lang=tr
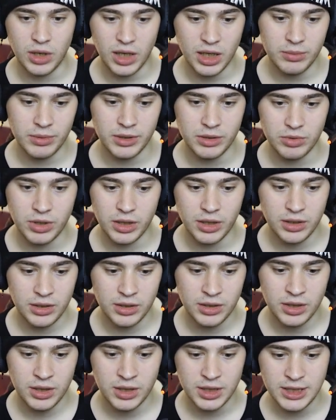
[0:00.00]
al beni buraya.
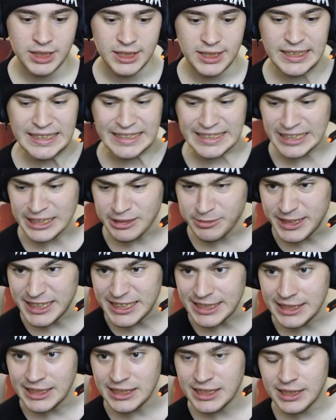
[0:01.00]
Al
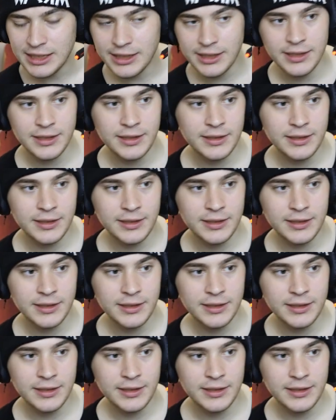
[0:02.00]
beni.